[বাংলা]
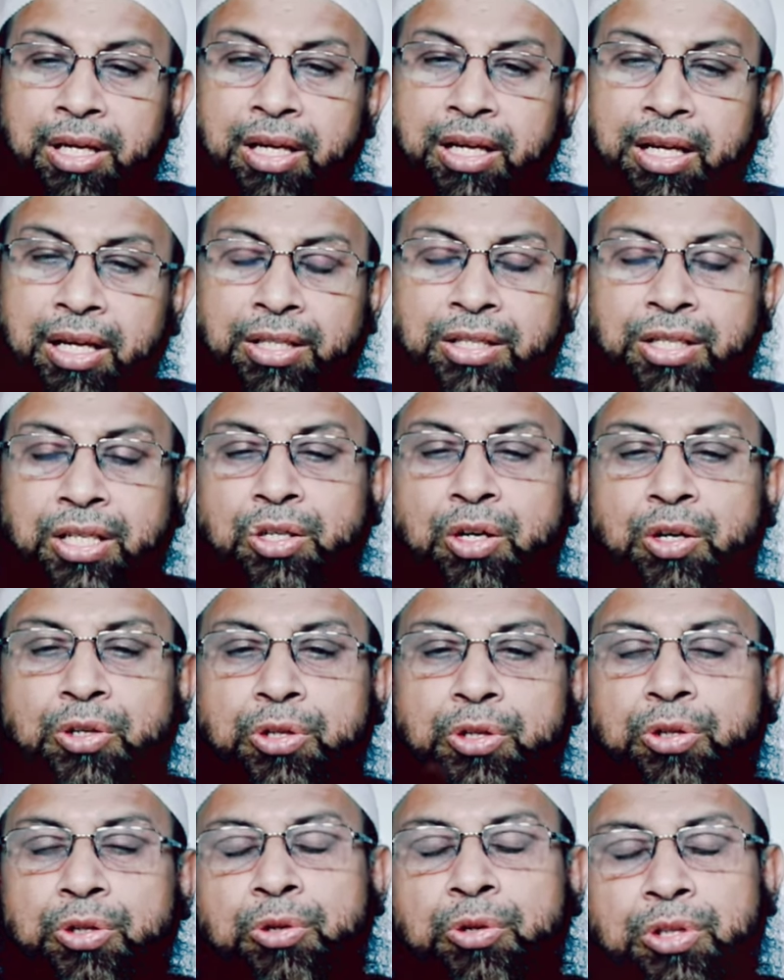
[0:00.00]
সেটা
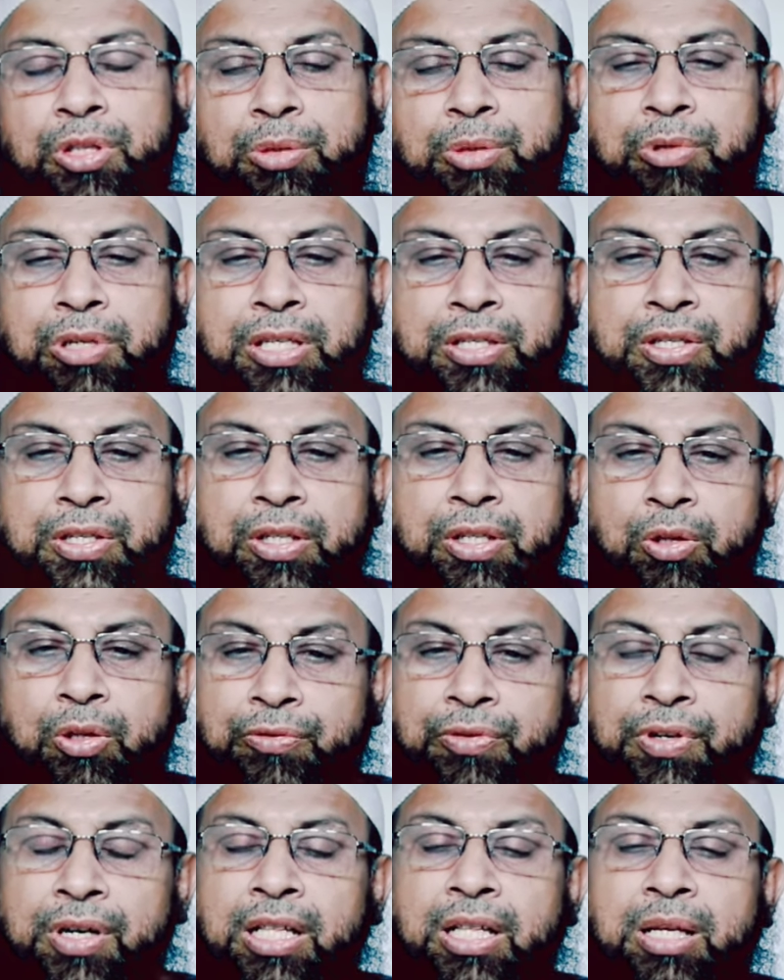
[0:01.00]
অর্জন করতে বলেছেন
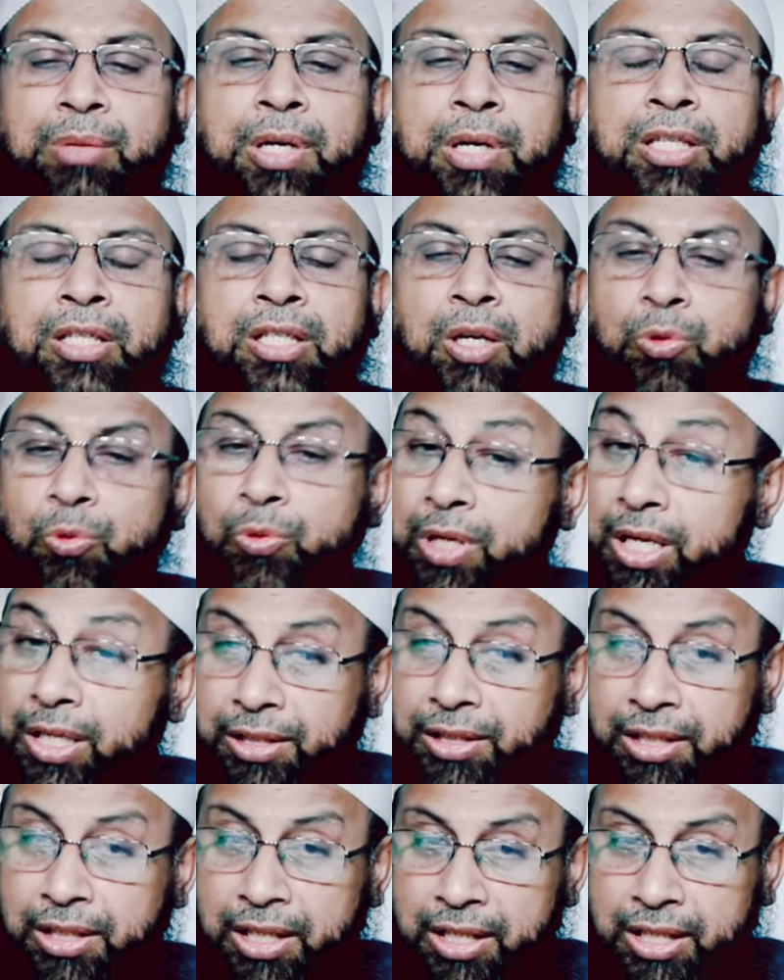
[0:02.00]
ফায়লাম আন্নাহুলা
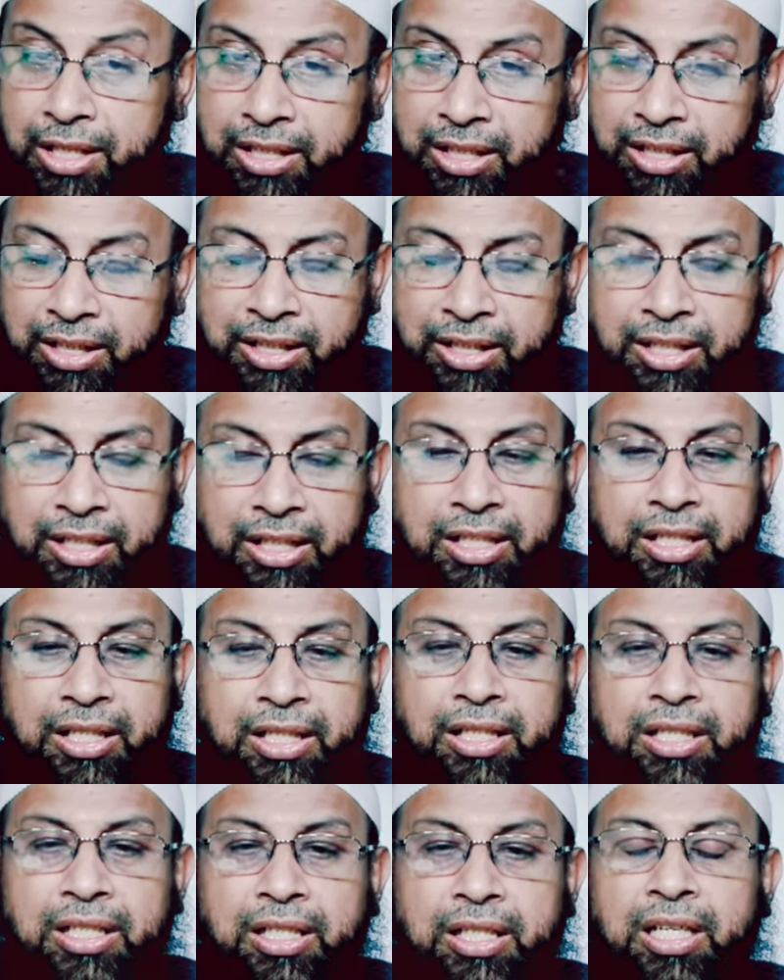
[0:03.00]
ইলাহা
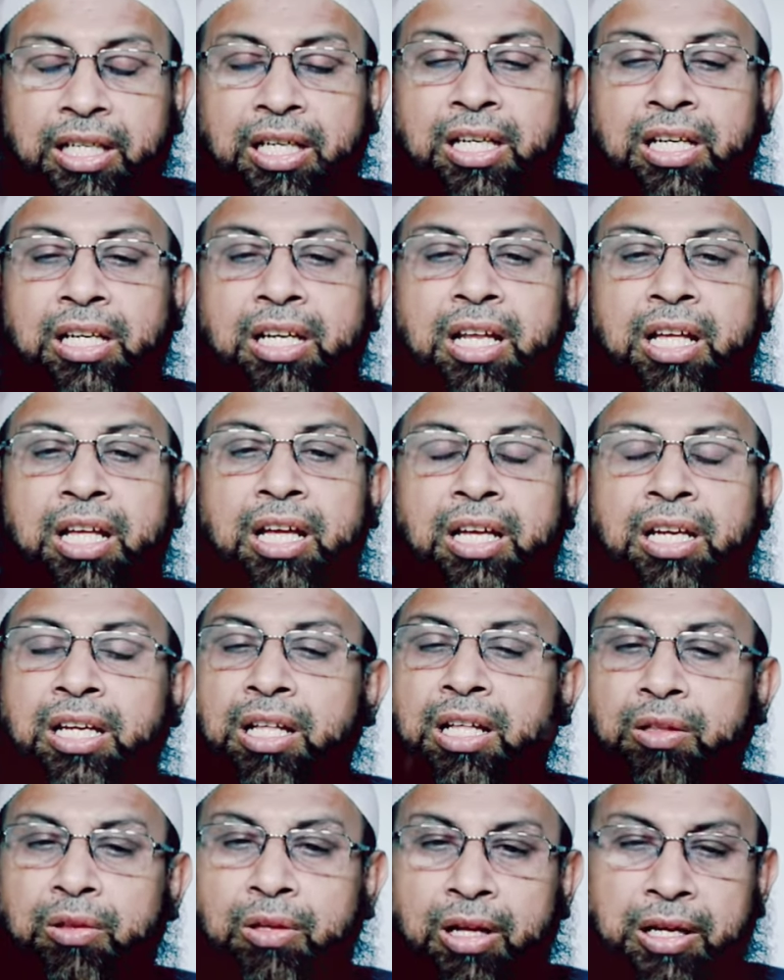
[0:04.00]
ইল্লা
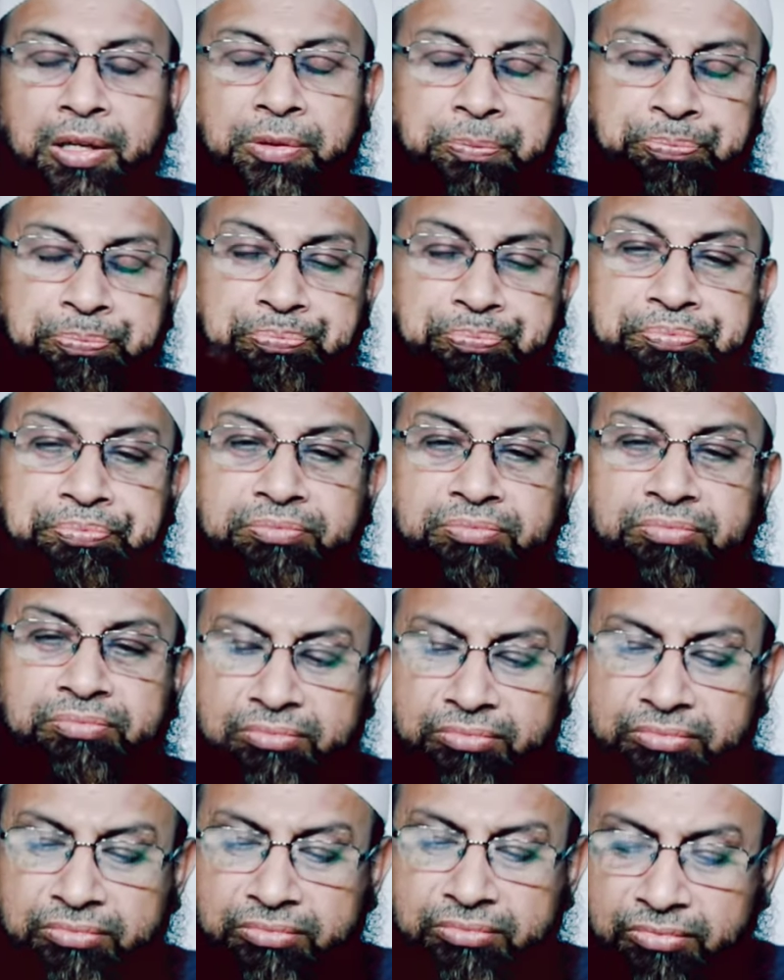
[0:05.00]
ইল্লাল্লাহ
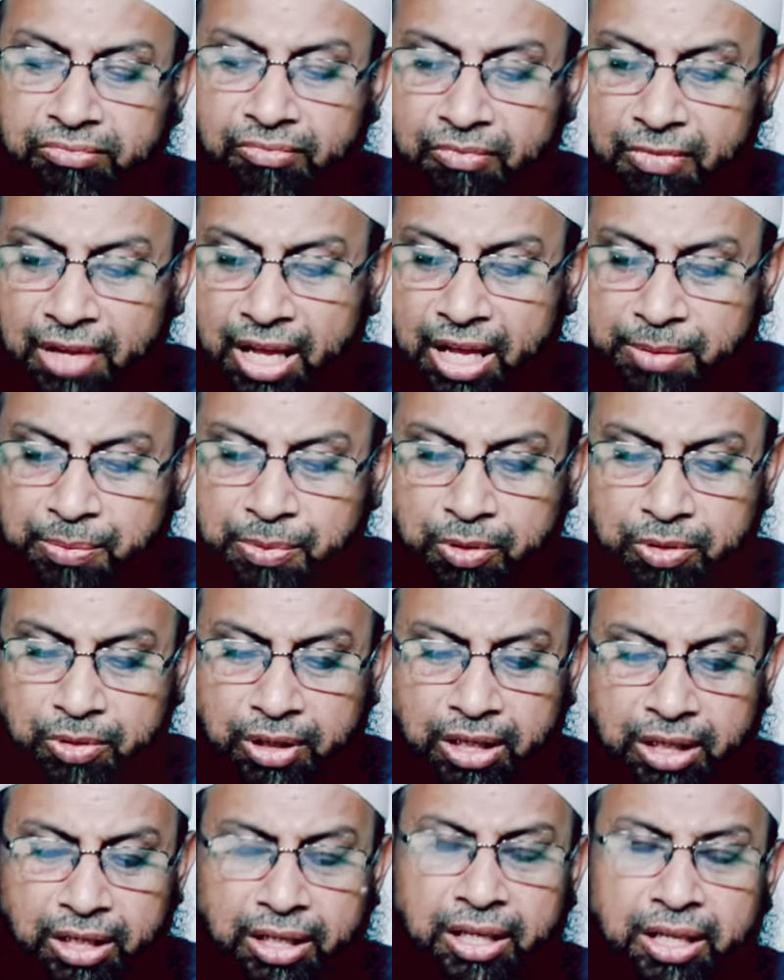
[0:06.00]
এবং
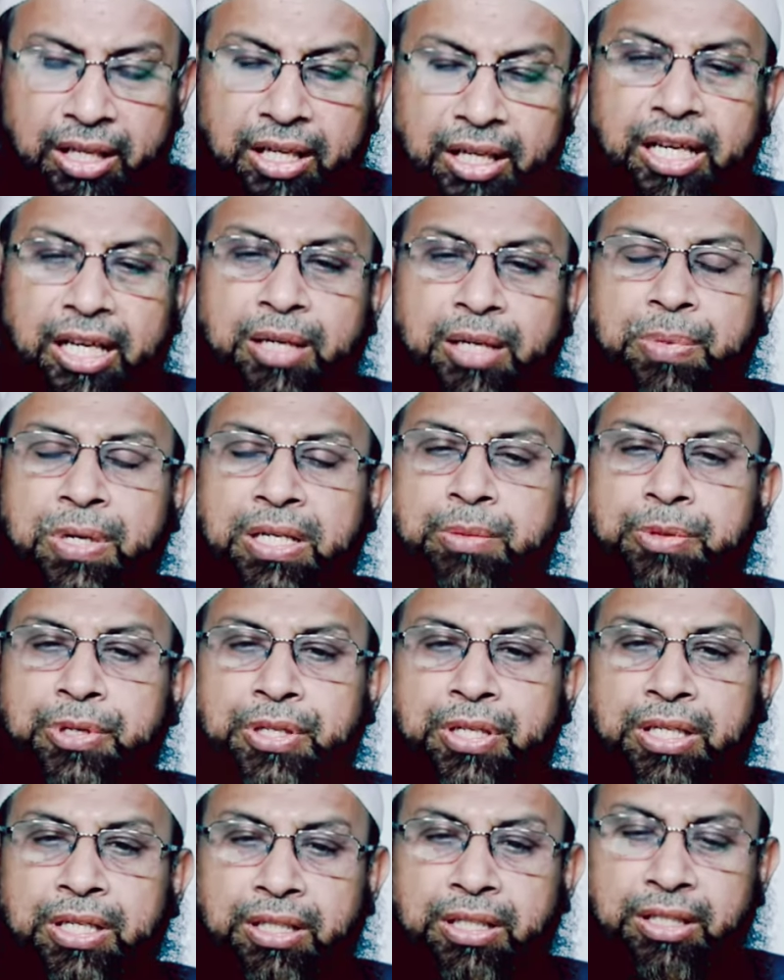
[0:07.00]
এর
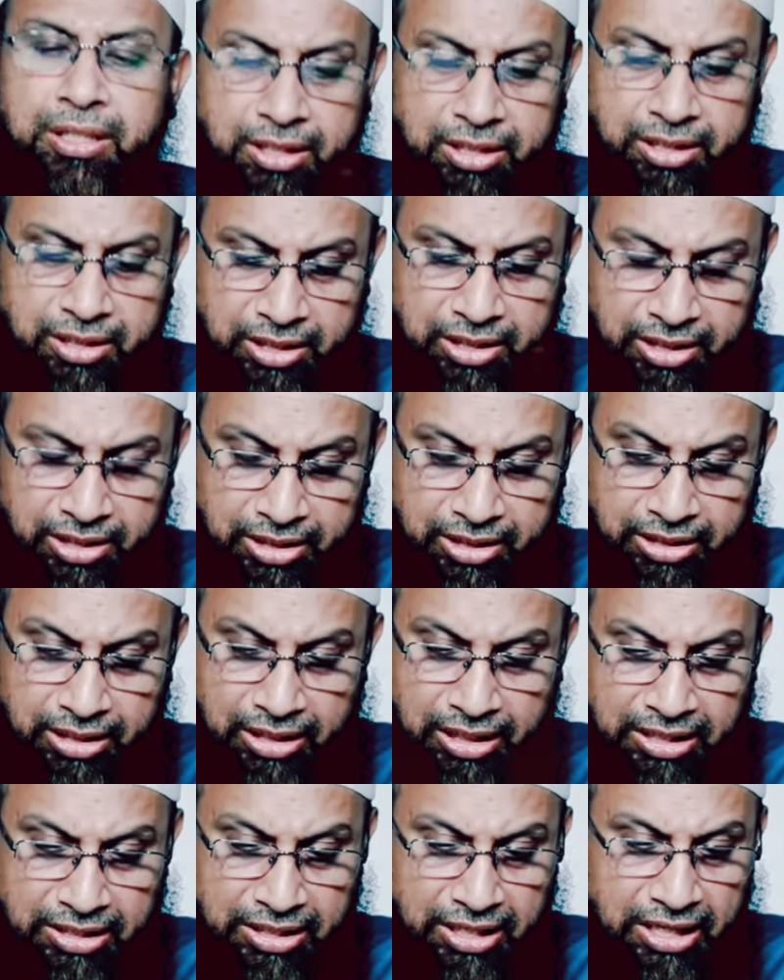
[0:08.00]
পাশাপাশি
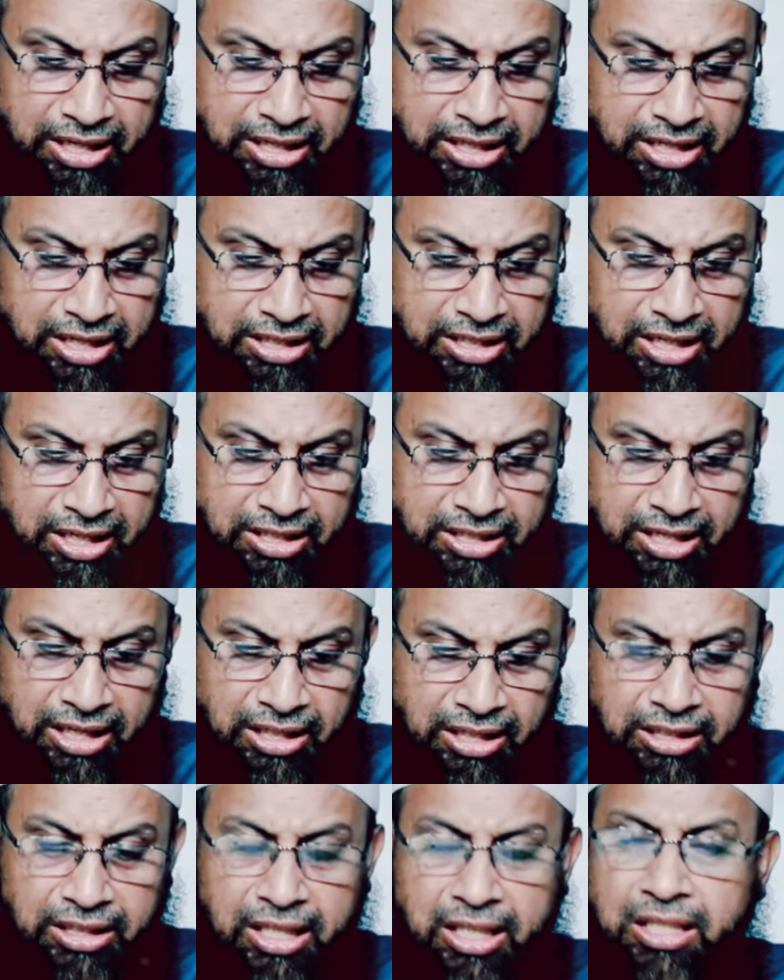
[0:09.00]
যারা জানে আর যারা জানে না